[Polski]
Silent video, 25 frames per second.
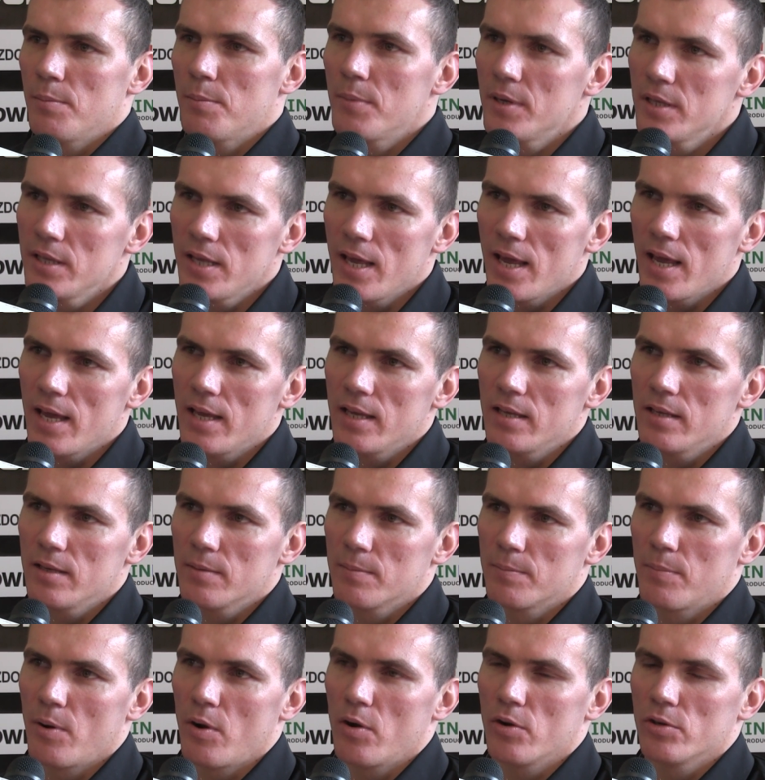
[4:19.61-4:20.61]
mniej
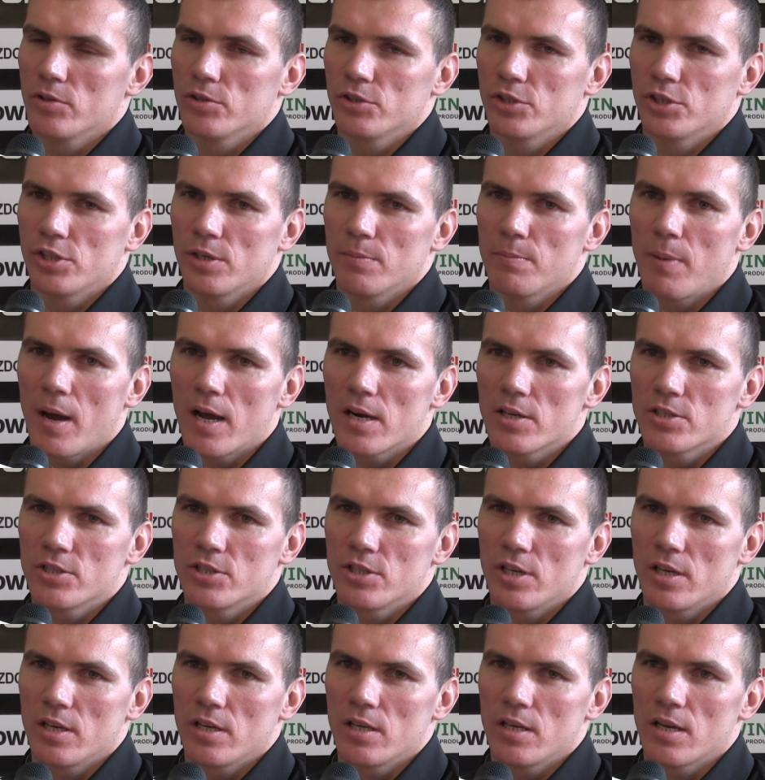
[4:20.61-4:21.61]
bądź
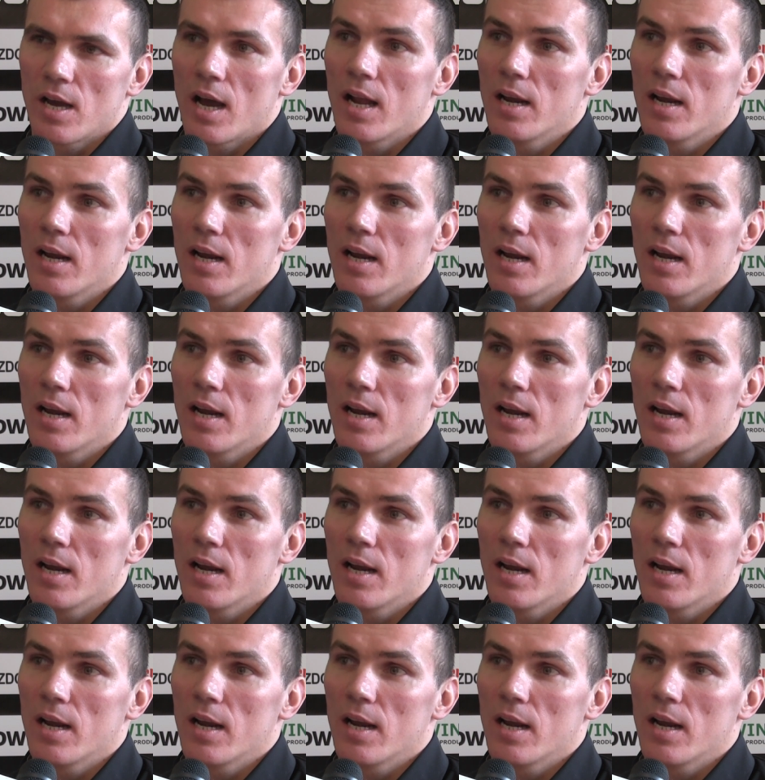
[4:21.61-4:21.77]
bardziej,